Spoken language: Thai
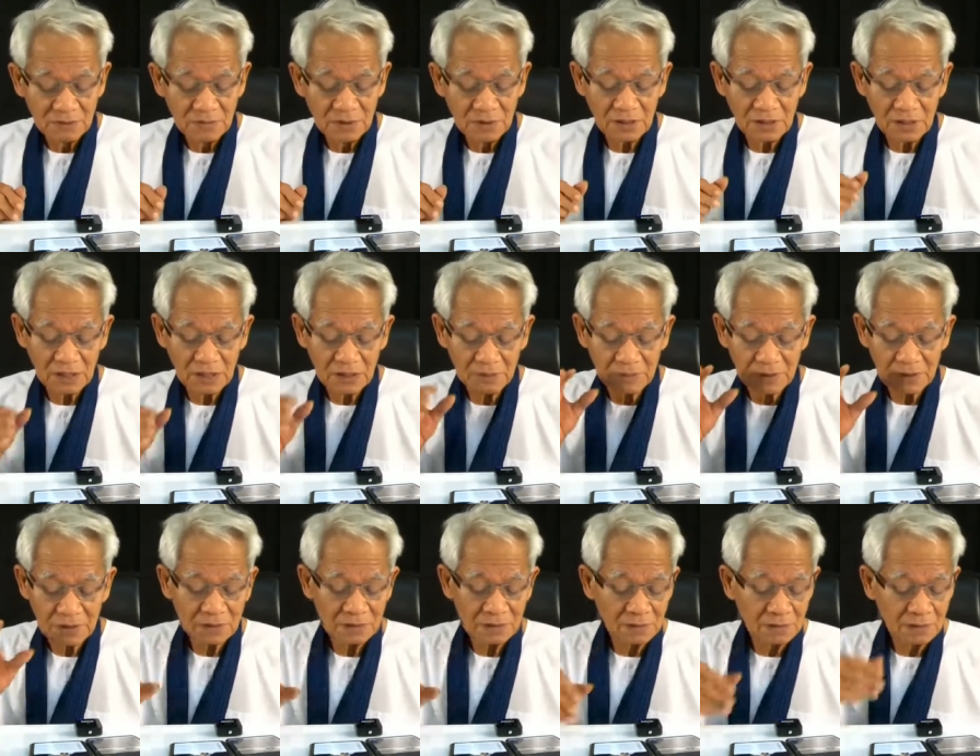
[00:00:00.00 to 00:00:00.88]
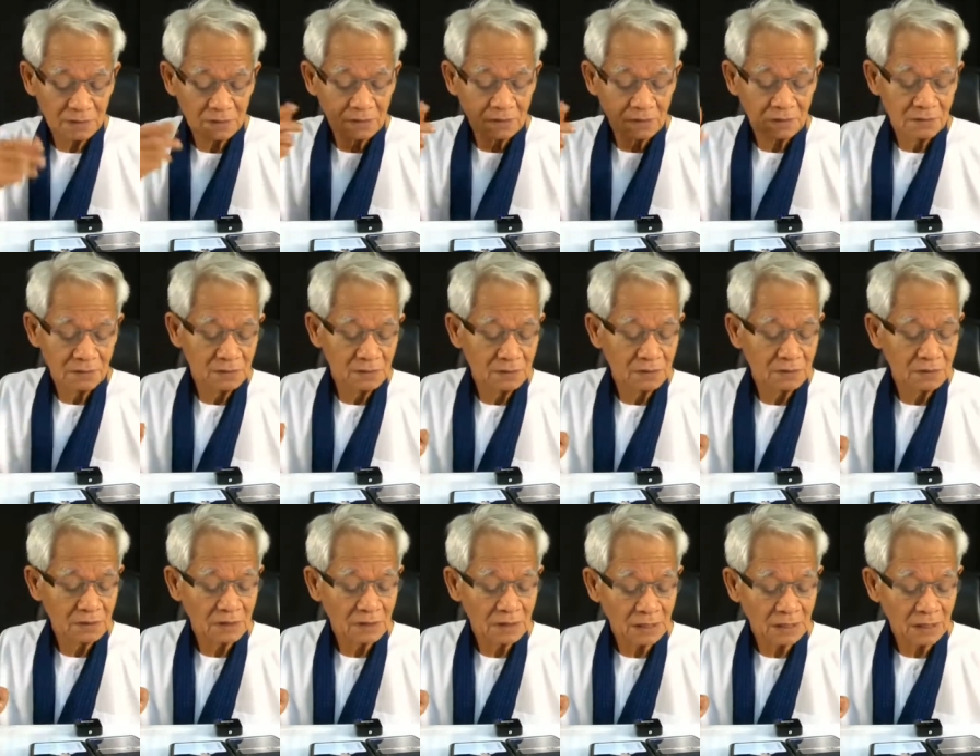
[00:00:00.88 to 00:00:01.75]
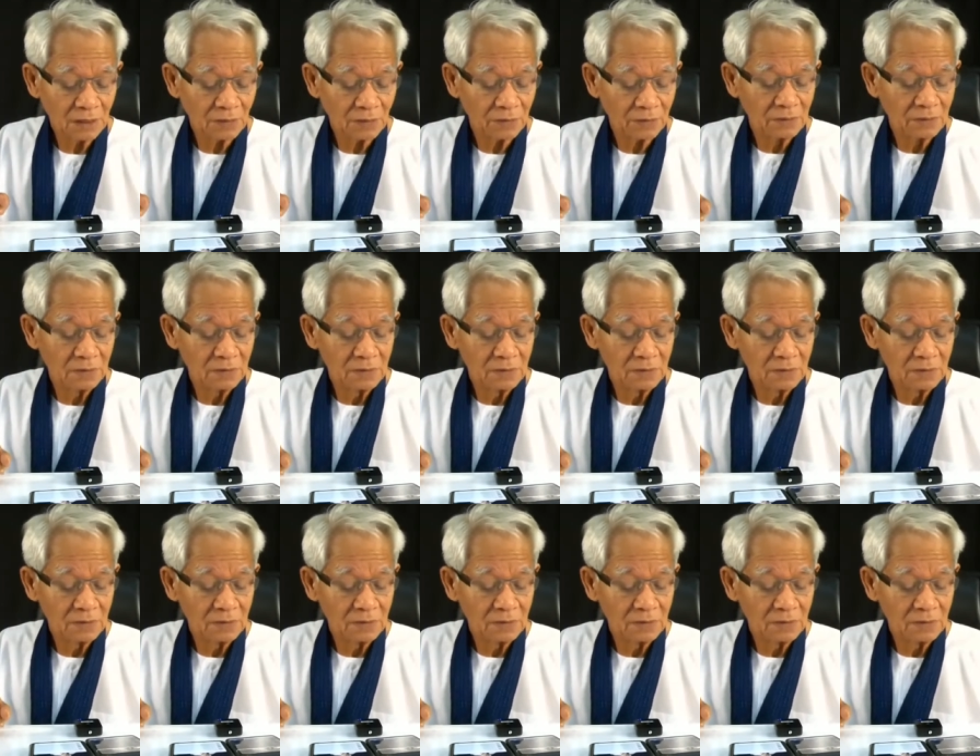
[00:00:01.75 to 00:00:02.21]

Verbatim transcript: เพื่อให้มันเข้า